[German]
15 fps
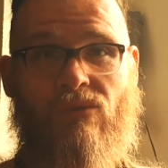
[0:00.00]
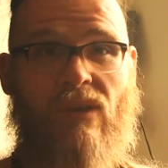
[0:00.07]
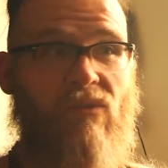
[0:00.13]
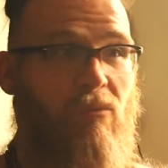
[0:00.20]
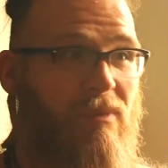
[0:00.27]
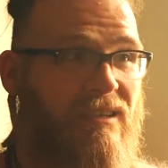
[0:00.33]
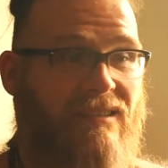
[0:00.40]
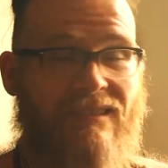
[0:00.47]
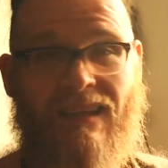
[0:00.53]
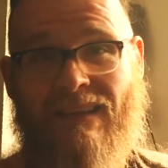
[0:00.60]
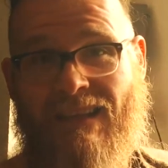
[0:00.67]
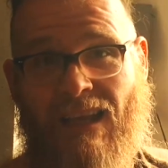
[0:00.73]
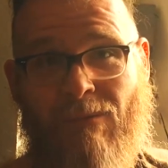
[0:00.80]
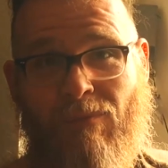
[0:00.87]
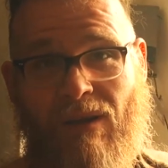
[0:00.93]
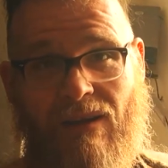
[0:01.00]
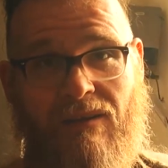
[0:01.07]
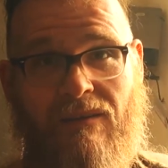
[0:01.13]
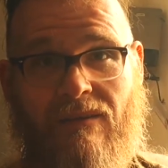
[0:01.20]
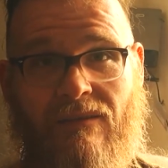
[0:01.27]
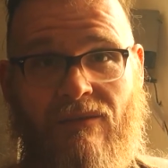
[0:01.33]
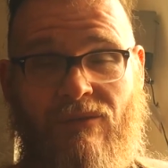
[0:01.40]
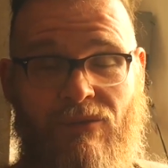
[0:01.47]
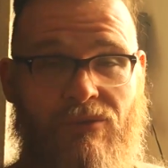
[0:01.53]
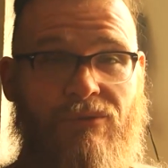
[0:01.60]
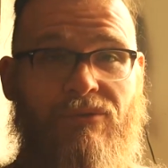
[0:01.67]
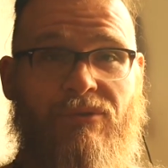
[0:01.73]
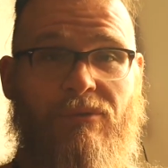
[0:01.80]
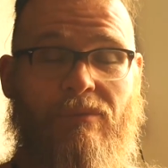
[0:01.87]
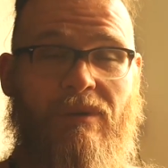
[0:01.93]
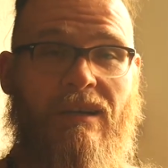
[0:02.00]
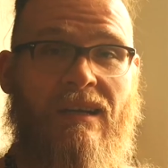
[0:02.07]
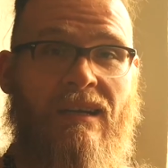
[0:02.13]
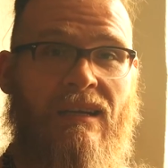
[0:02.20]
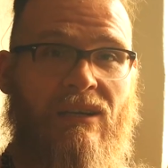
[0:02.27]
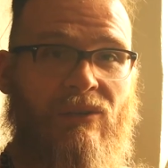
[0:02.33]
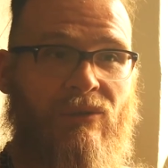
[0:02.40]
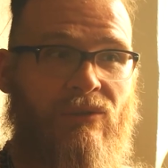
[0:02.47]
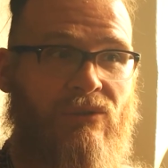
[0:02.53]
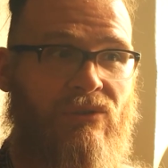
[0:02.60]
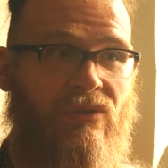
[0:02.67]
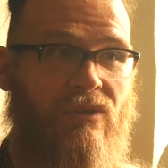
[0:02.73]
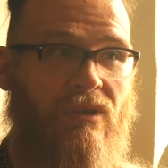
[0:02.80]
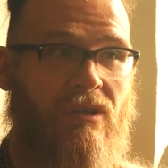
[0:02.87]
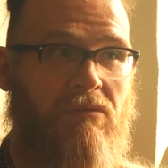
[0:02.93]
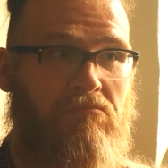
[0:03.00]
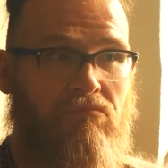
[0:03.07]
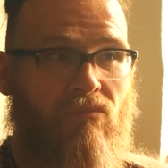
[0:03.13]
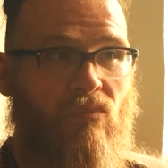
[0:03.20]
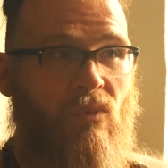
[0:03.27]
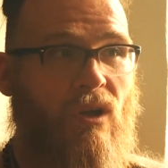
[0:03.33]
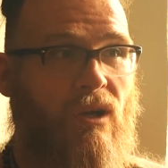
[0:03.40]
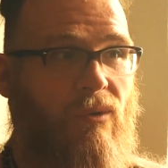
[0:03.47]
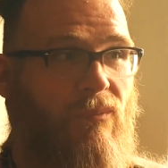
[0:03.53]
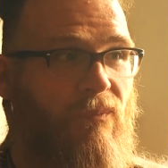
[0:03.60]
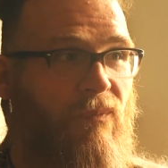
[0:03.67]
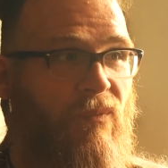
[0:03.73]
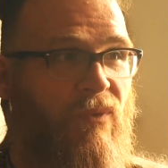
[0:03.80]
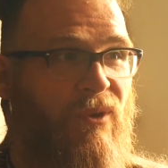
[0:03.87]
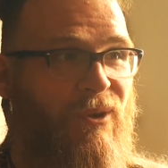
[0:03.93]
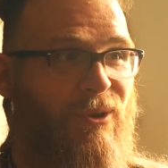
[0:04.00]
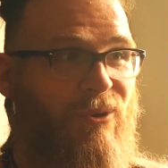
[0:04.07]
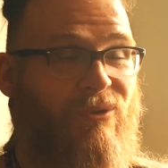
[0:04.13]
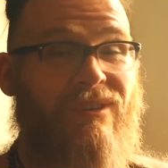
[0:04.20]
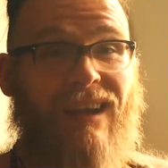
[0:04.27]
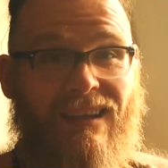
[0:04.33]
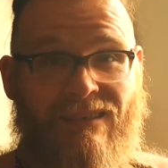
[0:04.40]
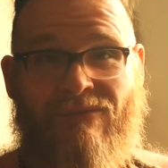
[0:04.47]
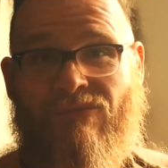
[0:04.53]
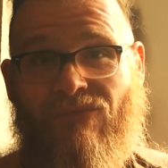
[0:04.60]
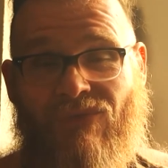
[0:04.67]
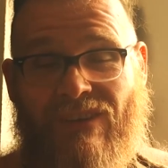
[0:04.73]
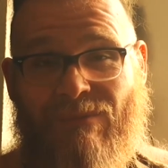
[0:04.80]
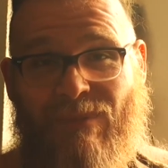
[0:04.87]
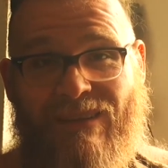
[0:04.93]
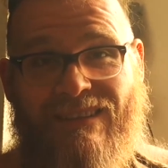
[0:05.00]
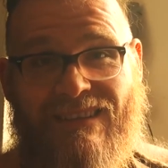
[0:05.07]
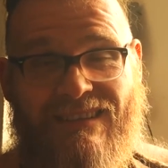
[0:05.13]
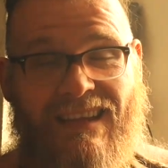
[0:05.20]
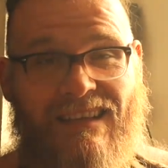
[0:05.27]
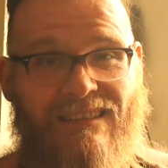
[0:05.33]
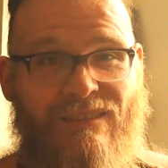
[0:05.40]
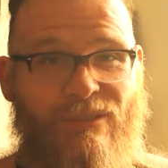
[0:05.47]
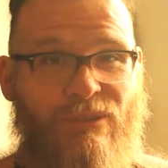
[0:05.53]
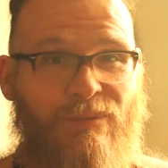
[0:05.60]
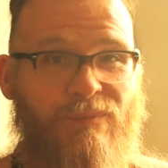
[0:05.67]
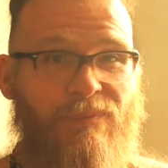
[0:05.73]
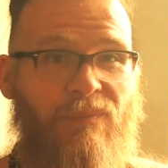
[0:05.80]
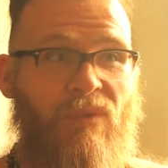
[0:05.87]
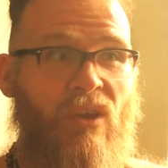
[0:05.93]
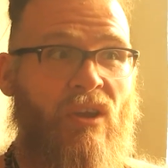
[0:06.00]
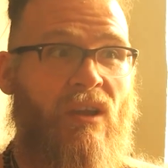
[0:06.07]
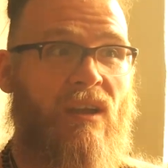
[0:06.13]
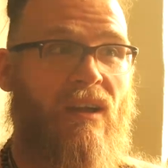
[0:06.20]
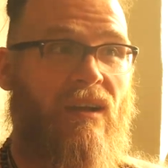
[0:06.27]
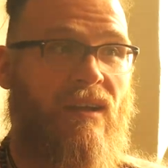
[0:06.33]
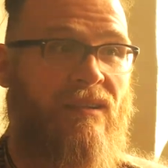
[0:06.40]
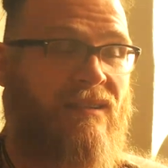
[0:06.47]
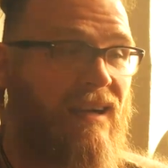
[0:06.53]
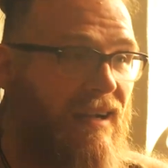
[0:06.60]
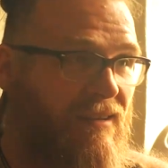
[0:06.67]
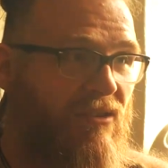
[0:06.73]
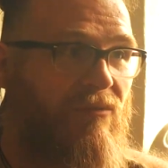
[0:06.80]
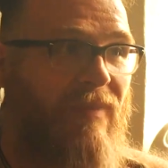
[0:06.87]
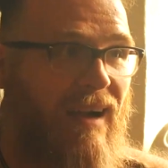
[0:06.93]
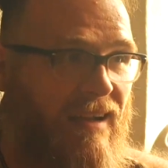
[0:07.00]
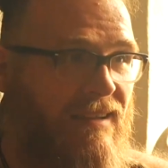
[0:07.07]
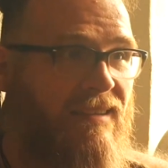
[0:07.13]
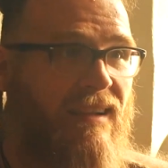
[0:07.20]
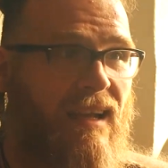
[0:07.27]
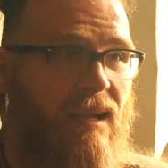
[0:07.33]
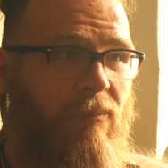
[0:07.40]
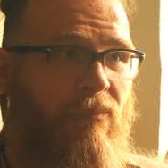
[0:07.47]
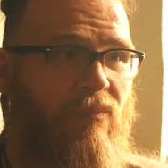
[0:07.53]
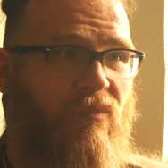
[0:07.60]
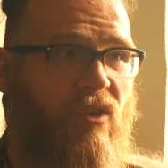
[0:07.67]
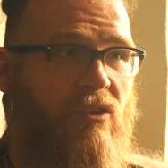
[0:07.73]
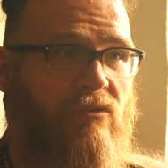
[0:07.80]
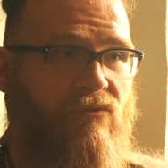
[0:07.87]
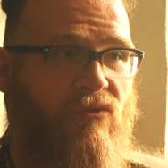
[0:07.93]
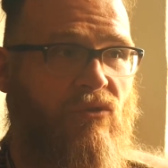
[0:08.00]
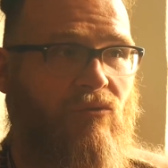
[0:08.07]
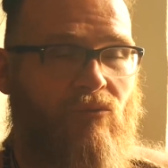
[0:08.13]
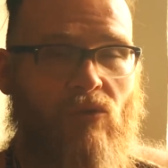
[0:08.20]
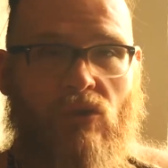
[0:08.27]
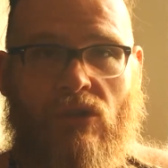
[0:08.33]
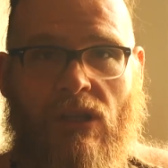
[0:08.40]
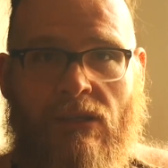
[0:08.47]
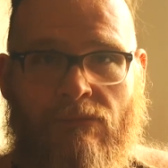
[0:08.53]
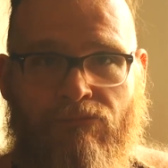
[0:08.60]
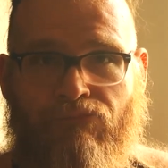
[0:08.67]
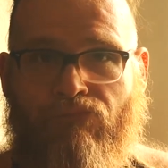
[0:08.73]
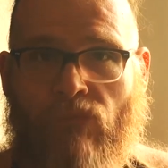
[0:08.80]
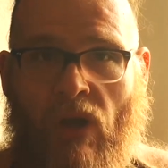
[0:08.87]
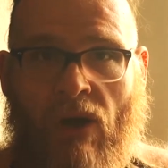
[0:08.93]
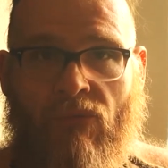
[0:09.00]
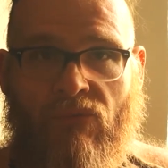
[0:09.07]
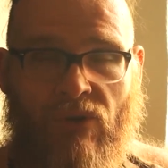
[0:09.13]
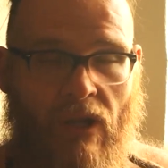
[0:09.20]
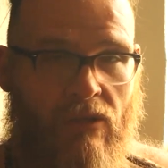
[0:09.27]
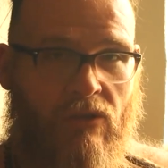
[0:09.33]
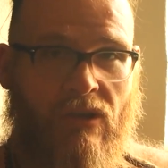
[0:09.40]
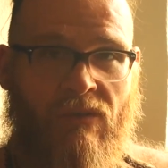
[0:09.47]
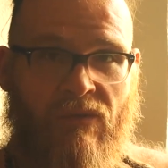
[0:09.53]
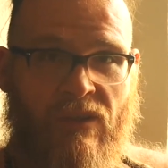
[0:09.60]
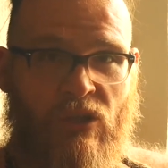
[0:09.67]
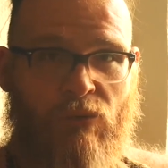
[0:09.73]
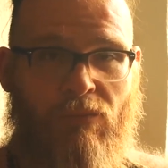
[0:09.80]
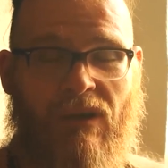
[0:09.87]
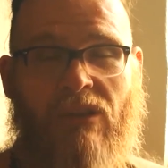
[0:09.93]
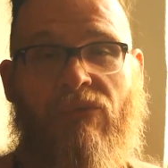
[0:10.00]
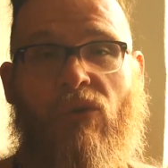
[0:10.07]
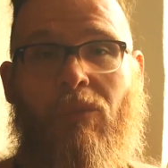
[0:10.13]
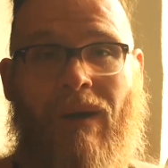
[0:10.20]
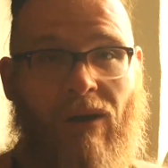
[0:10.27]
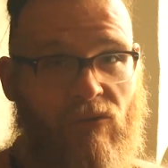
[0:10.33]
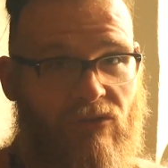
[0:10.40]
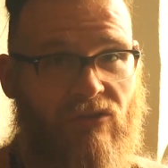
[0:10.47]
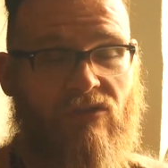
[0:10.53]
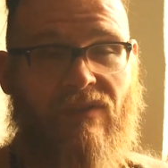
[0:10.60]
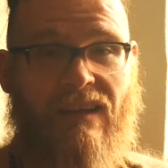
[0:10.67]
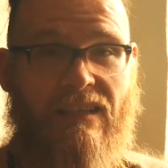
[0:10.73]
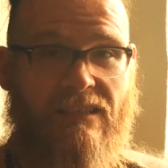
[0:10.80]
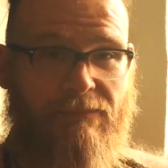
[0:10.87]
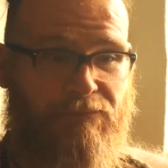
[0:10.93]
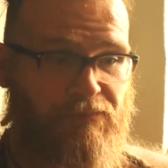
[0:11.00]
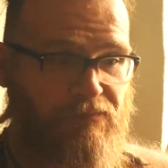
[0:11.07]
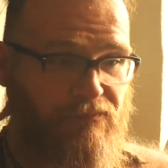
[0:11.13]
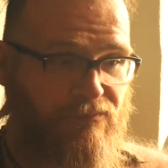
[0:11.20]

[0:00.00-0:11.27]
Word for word: Und dafür bin ich sehr dankbar, YouTube. Und, ja. und dann, was passiert dann? Ne? es kann zum einen sein, dass ich versuche dann auf einer anderen Videoplattform auszuweichen.